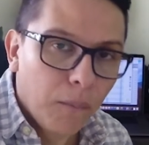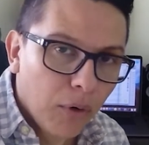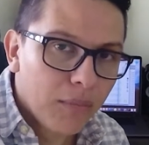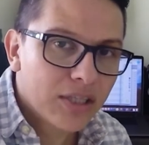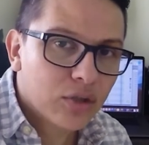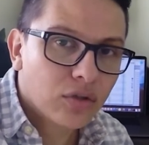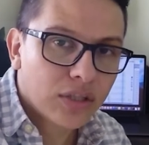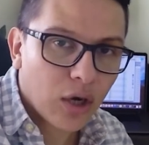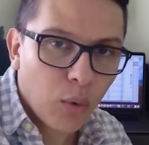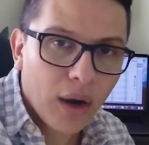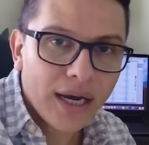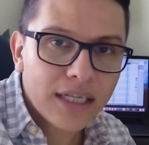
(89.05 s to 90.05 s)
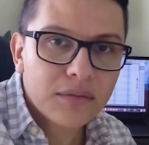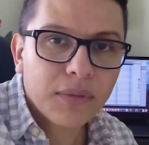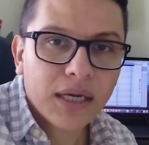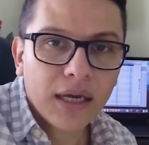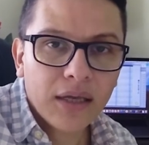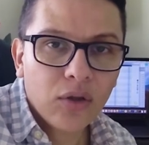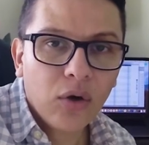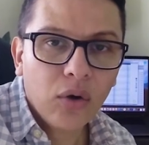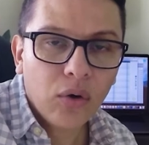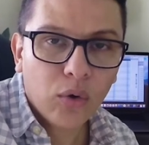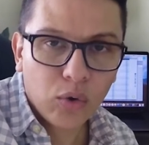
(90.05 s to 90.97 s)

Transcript: Pumas contra Juárez me quedo